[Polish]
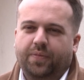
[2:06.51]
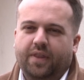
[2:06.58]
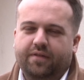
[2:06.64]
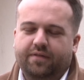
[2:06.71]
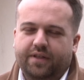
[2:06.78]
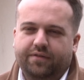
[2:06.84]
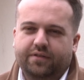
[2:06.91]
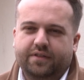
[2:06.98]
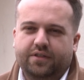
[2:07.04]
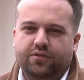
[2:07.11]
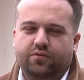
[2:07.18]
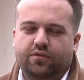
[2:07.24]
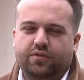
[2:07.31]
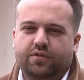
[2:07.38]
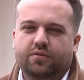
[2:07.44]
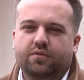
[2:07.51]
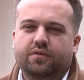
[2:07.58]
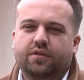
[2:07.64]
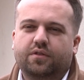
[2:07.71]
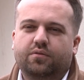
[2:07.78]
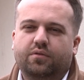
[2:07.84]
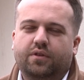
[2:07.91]
W nawiązaniu do
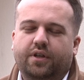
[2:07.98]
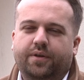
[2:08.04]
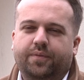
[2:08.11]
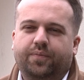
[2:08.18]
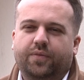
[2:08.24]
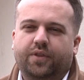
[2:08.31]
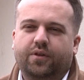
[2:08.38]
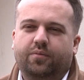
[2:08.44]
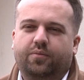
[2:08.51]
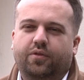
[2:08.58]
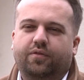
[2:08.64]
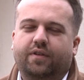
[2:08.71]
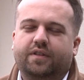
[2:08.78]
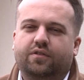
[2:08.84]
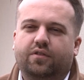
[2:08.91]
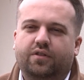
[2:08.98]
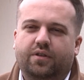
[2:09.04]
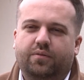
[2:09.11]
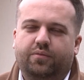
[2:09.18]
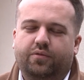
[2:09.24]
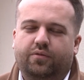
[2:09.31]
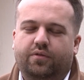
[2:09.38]
dyskusji, które
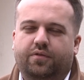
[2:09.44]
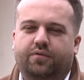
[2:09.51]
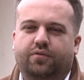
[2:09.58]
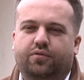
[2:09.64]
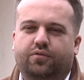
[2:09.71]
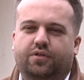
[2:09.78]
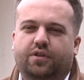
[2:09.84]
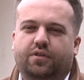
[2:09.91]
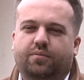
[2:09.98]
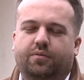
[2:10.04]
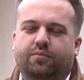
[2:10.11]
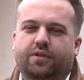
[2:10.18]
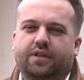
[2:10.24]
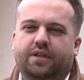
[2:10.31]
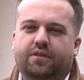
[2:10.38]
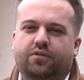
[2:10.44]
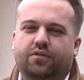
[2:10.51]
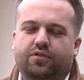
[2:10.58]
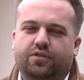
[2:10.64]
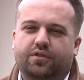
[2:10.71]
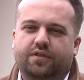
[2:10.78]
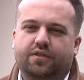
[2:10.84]
prowadzone były w różnych momentach
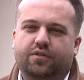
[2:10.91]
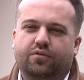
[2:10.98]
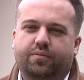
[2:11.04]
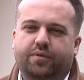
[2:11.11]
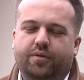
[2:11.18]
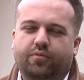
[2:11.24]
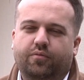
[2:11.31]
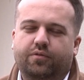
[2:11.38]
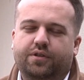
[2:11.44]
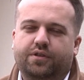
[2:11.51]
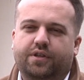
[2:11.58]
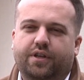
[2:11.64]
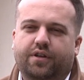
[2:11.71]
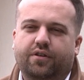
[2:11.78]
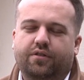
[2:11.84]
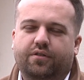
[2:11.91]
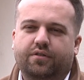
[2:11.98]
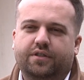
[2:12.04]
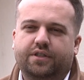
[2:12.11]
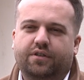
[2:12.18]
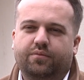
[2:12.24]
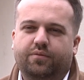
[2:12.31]
dotyczących żłobka publicznego,
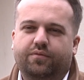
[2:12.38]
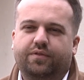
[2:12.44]
chciałbym